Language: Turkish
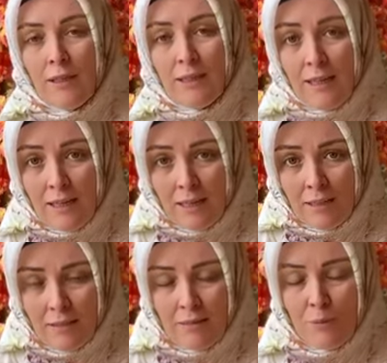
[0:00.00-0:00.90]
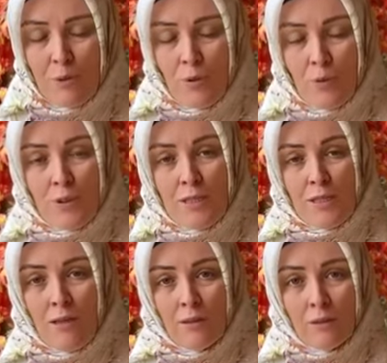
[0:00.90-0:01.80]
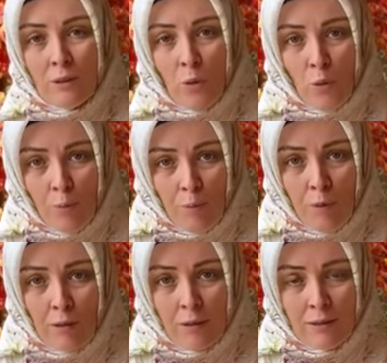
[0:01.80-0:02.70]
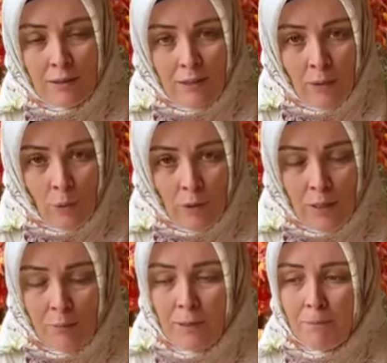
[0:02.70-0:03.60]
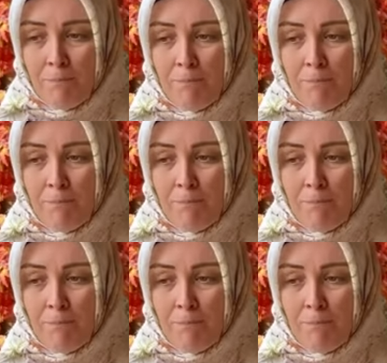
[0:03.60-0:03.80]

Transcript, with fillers: genel psikolojik sağlığını korumamak adına da önemli.